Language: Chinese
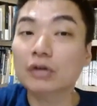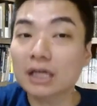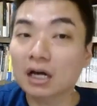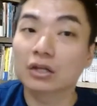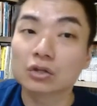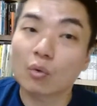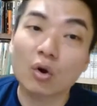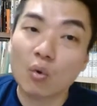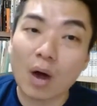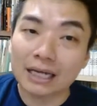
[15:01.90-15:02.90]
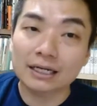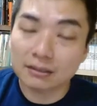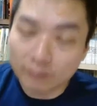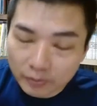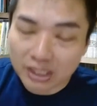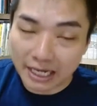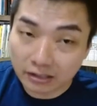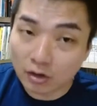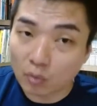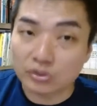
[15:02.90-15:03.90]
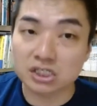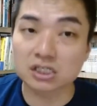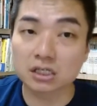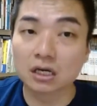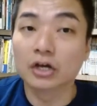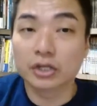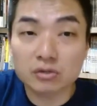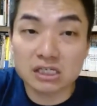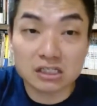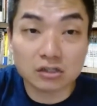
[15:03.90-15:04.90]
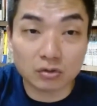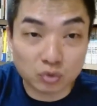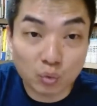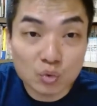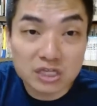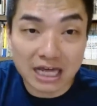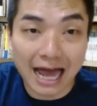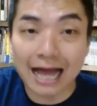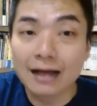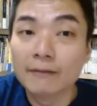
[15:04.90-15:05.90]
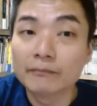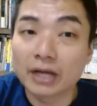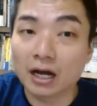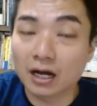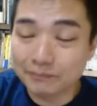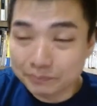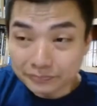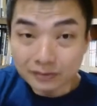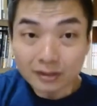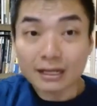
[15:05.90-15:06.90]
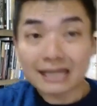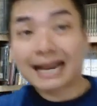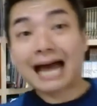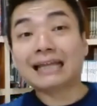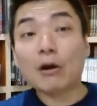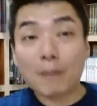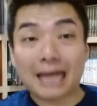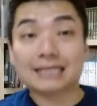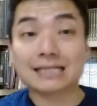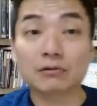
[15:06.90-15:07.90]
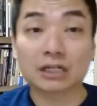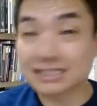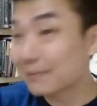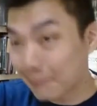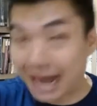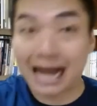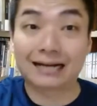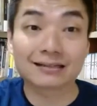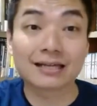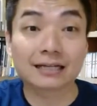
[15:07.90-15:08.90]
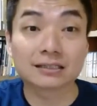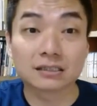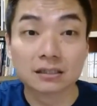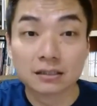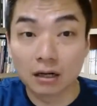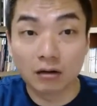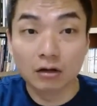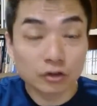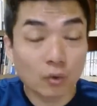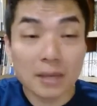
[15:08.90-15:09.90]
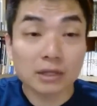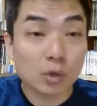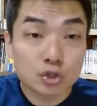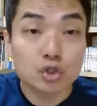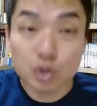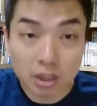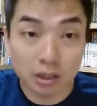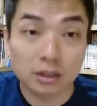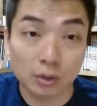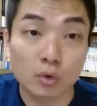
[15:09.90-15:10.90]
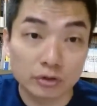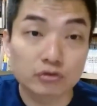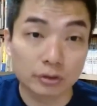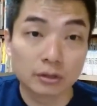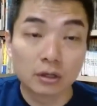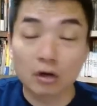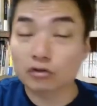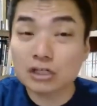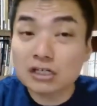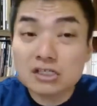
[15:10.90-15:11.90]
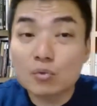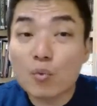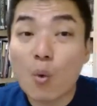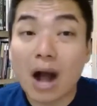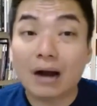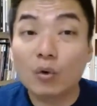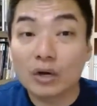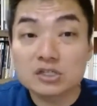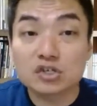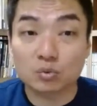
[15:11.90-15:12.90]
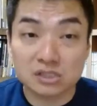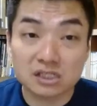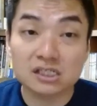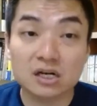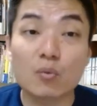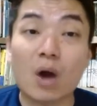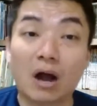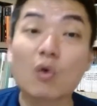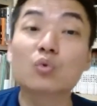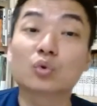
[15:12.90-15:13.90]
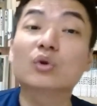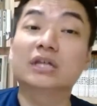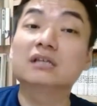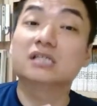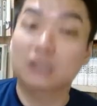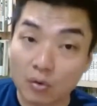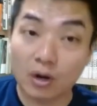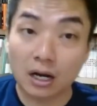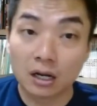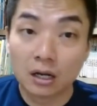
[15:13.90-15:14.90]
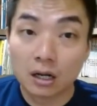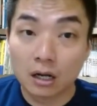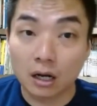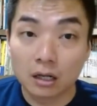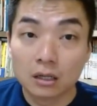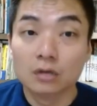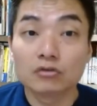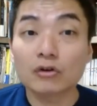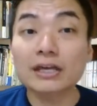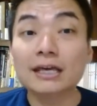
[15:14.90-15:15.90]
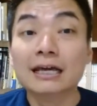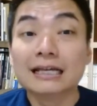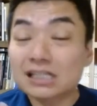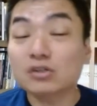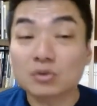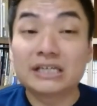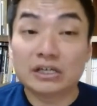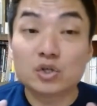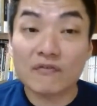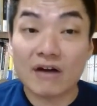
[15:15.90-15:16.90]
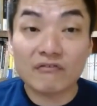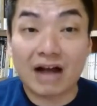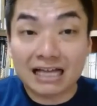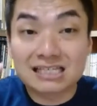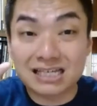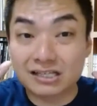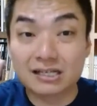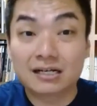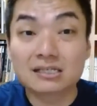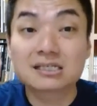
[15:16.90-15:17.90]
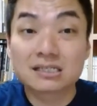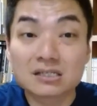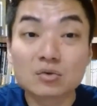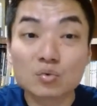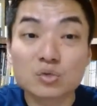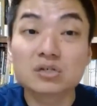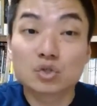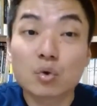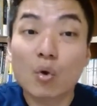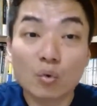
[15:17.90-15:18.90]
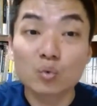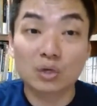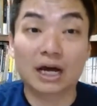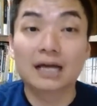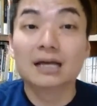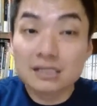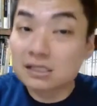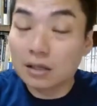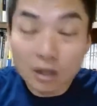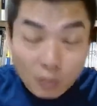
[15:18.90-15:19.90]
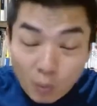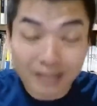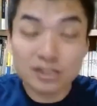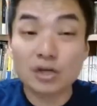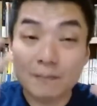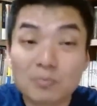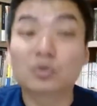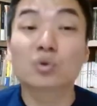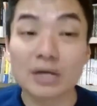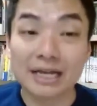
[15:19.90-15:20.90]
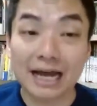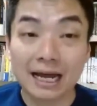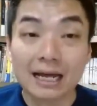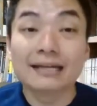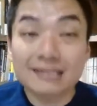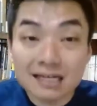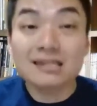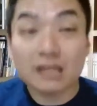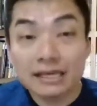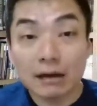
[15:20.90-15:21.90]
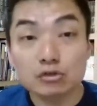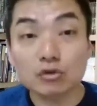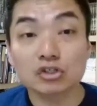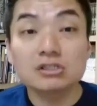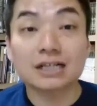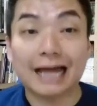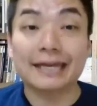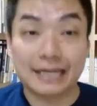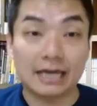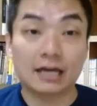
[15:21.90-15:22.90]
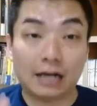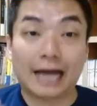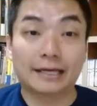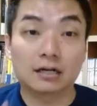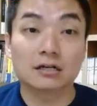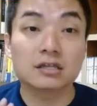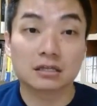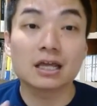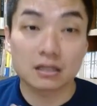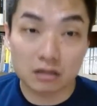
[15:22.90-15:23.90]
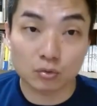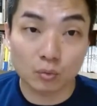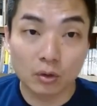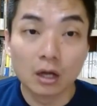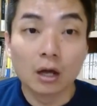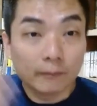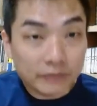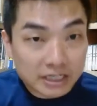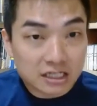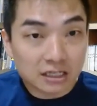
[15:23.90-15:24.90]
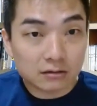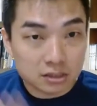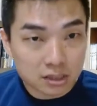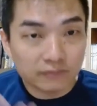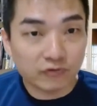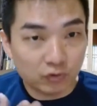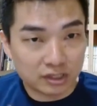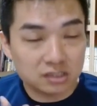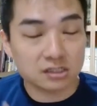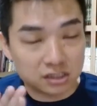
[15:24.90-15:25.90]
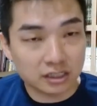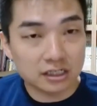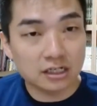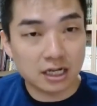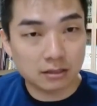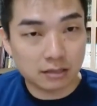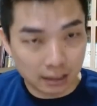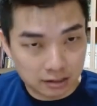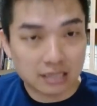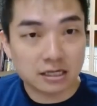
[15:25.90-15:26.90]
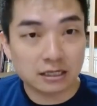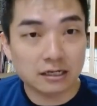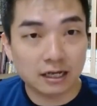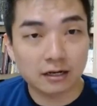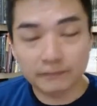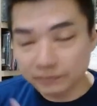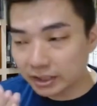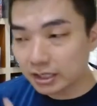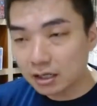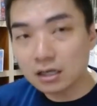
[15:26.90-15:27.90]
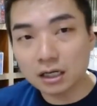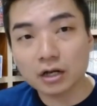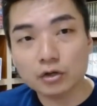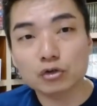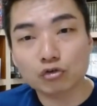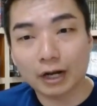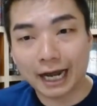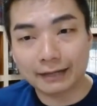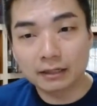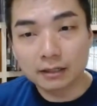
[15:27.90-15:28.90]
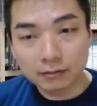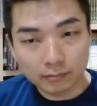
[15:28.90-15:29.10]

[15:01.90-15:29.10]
所以很多关联公司，尤其这种独家，嗯，拿到牌照的，像马航这样子，哦，都面对巨额的亏损，哦，这个是往回走，这个是一个往后退的情况，哦，所以这种解决方法，整个思路是错误的。是完全不对的。真正要做就是改革改革津贴制度，已经政府已经执政一年，接近一年了。第二个预算案